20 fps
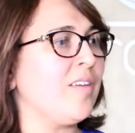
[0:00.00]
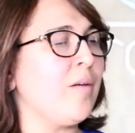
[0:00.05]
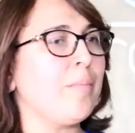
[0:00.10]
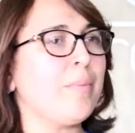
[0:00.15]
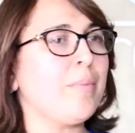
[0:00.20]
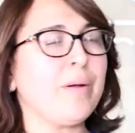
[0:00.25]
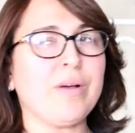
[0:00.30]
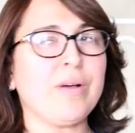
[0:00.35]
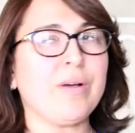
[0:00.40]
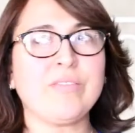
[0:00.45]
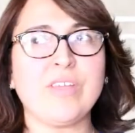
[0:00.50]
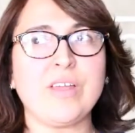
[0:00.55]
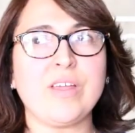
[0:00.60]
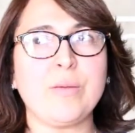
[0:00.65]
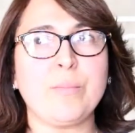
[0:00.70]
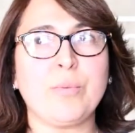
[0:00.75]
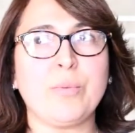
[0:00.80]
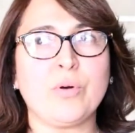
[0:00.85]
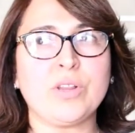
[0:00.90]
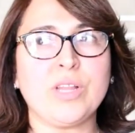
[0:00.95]
Siempre va a
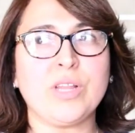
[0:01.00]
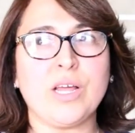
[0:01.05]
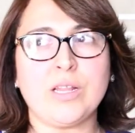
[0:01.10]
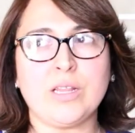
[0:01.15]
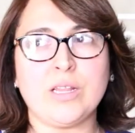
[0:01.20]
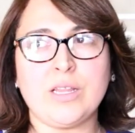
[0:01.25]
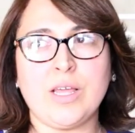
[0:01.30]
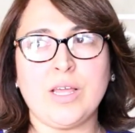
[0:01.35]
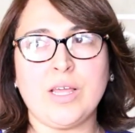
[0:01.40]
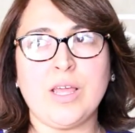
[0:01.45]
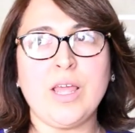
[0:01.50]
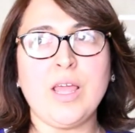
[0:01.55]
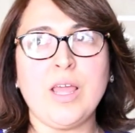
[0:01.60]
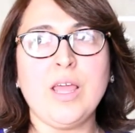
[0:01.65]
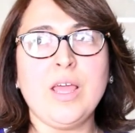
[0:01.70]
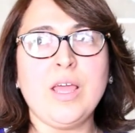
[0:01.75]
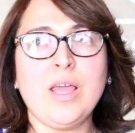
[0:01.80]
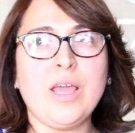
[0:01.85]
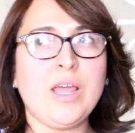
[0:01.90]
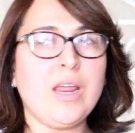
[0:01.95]
ser importante
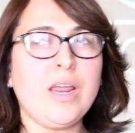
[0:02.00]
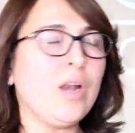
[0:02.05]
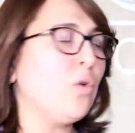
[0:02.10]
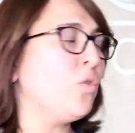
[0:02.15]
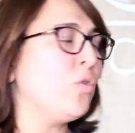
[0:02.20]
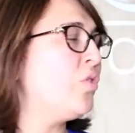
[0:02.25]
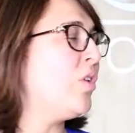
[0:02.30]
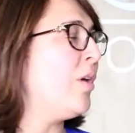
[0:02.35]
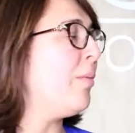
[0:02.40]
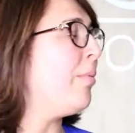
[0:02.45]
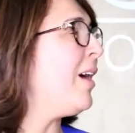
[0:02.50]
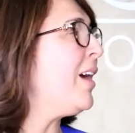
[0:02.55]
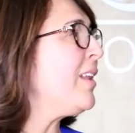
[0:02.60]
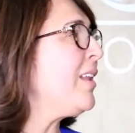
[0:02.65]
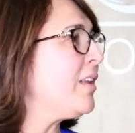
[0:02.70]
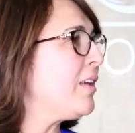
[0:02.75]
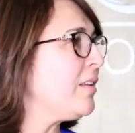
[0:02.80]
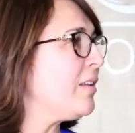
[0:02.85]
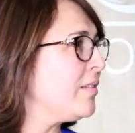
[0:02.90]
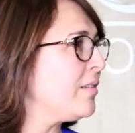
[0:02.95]
eh, los
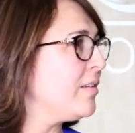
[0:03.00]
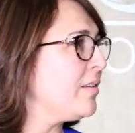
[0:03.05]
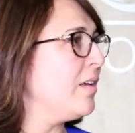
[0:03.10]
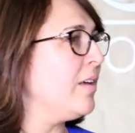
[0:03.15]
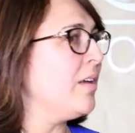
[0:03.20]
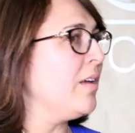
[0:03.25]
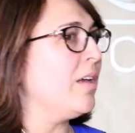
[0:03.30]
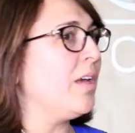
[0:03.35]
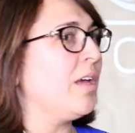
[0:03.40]
debates.